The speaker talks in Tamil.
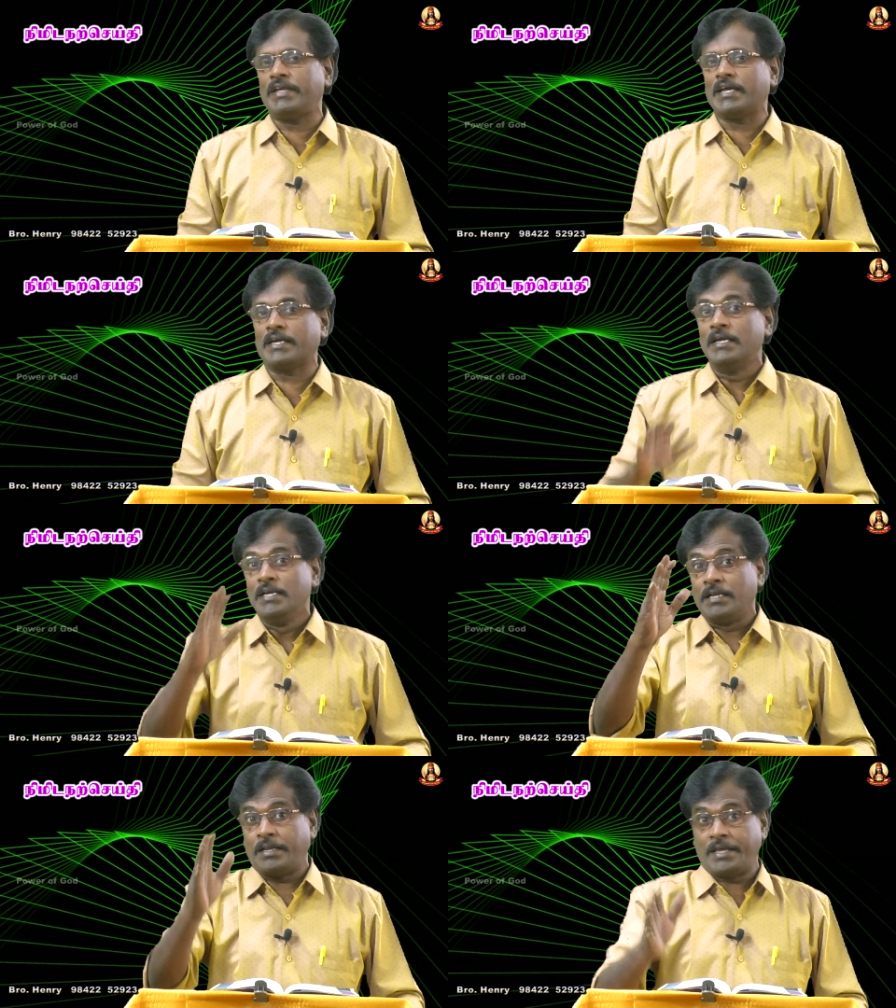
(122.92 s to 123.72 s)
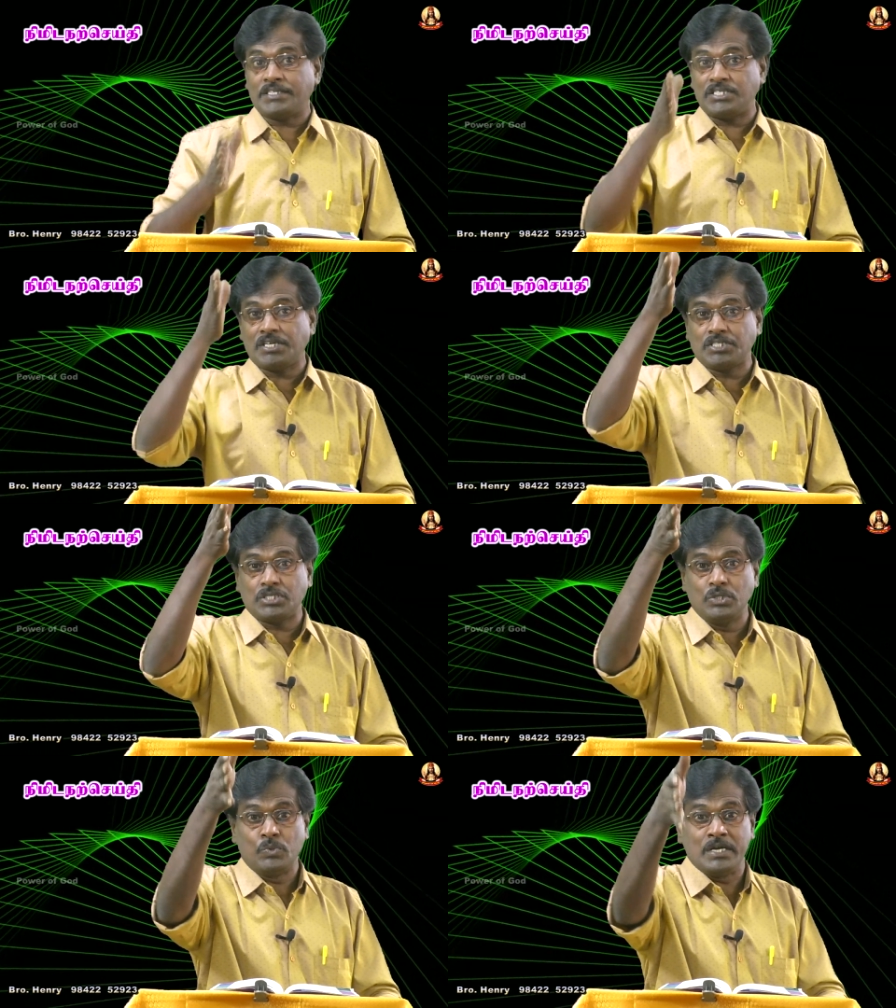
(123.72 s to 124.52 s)
வழியாக இது இயேசு
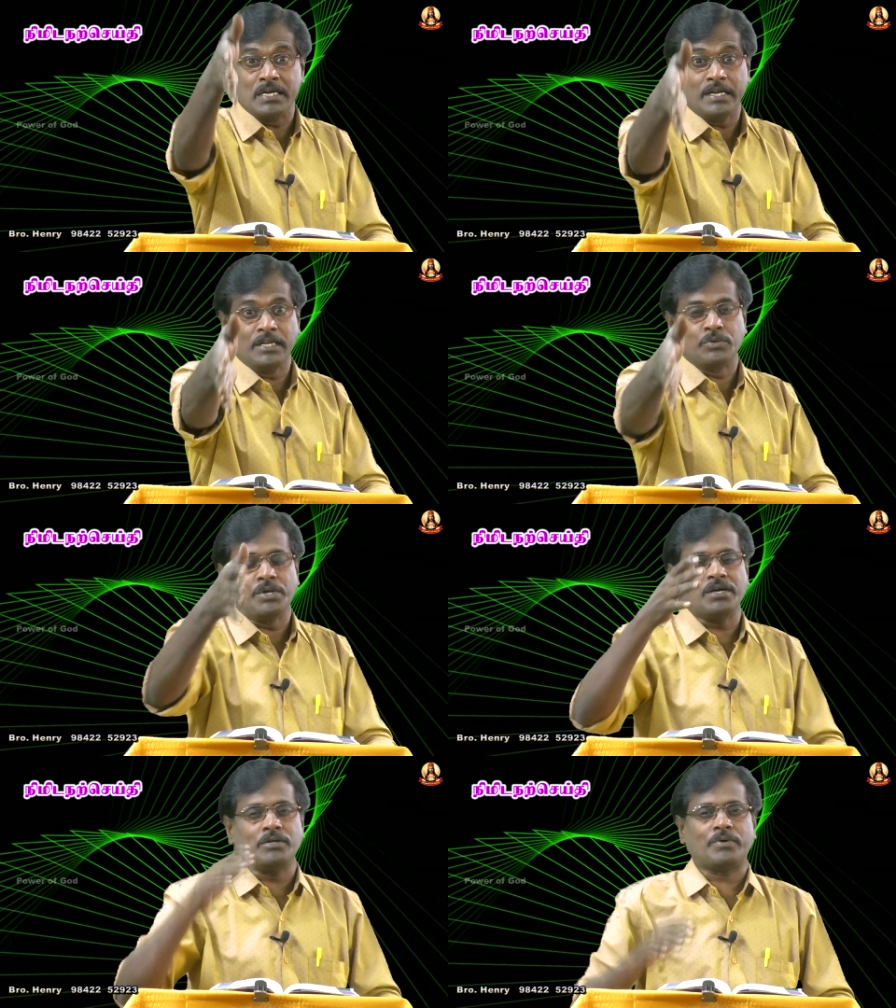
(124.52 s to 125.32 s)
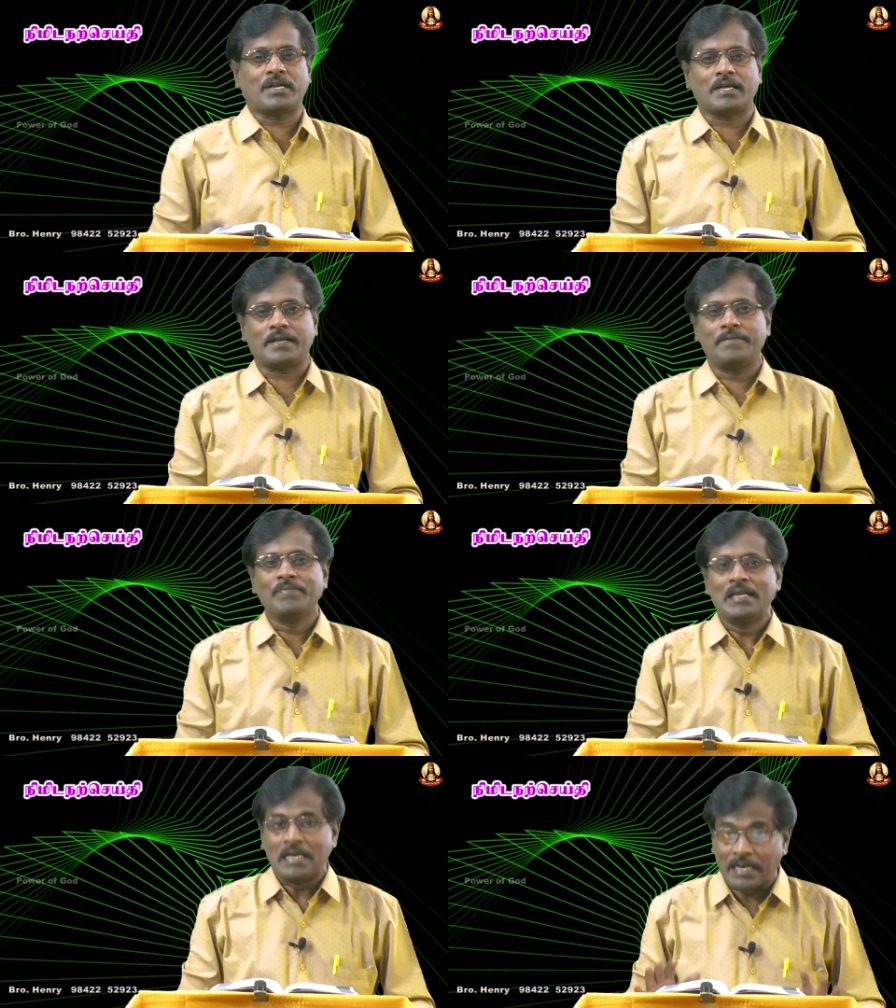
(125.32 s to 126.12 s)
கிறிஸ்து உள்ளங்களில் குடிகொள்வாராக
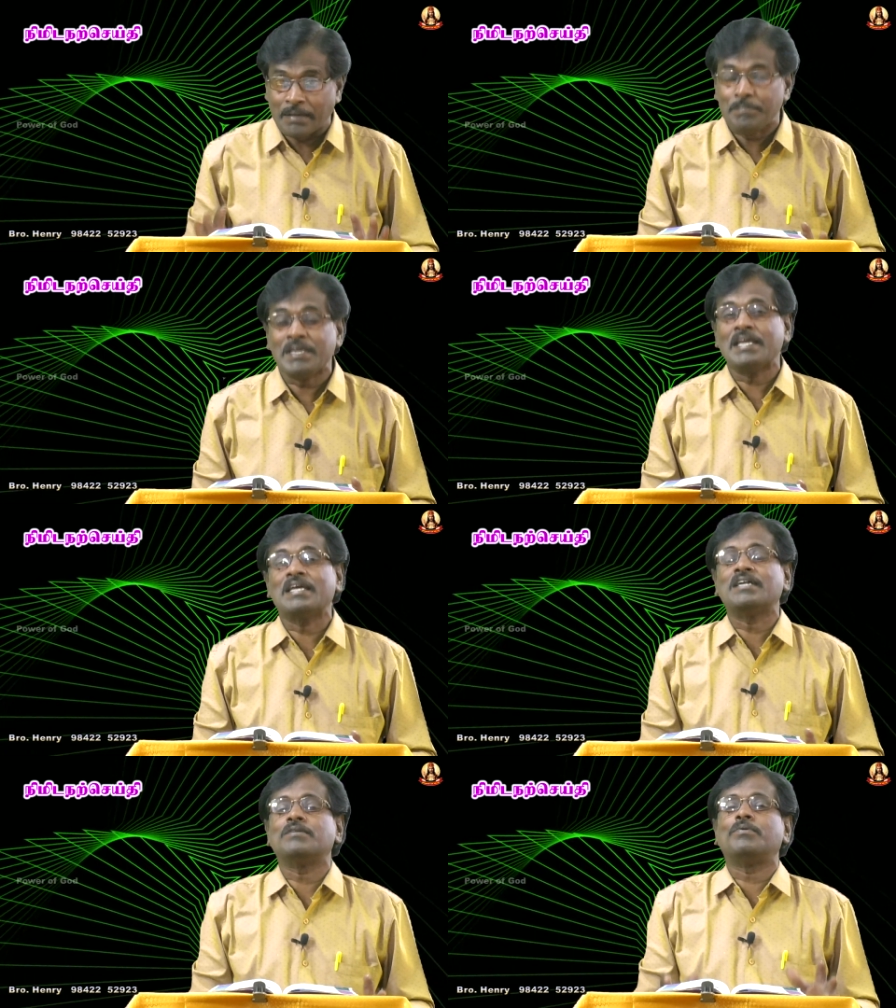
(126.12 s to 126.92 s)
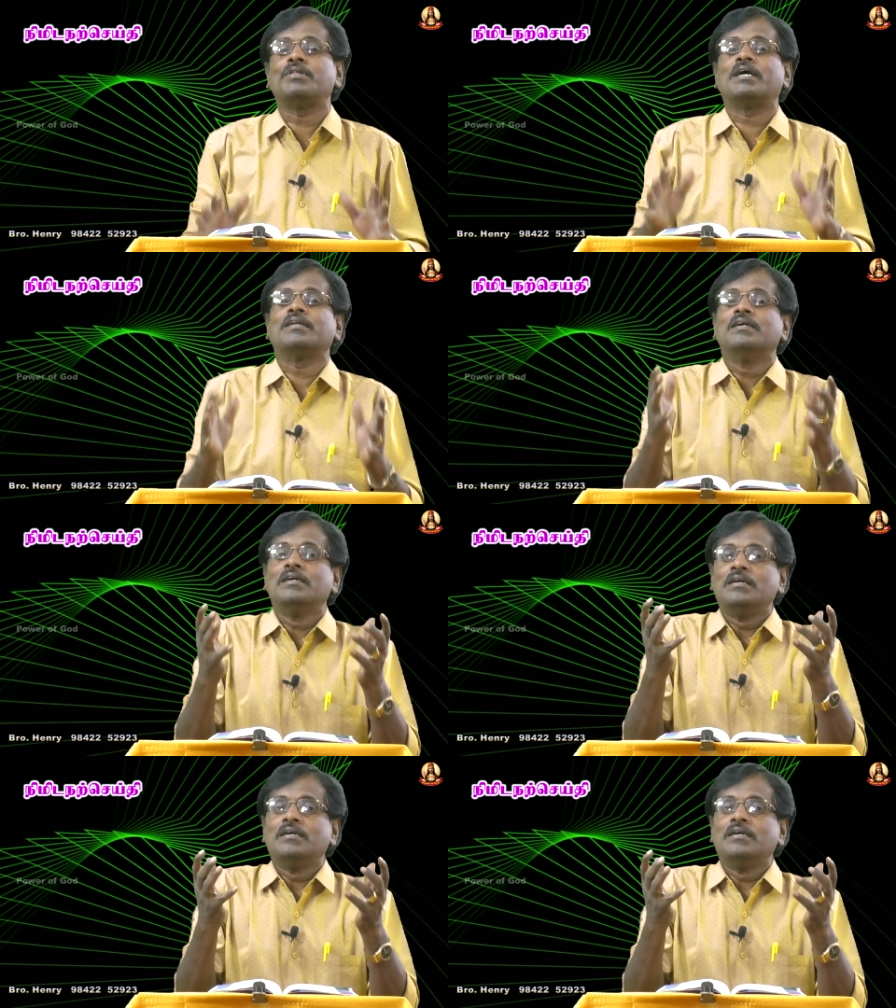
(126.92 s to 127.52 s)
நம்பிக்கை இருக்கின்ற பொழுதுதான்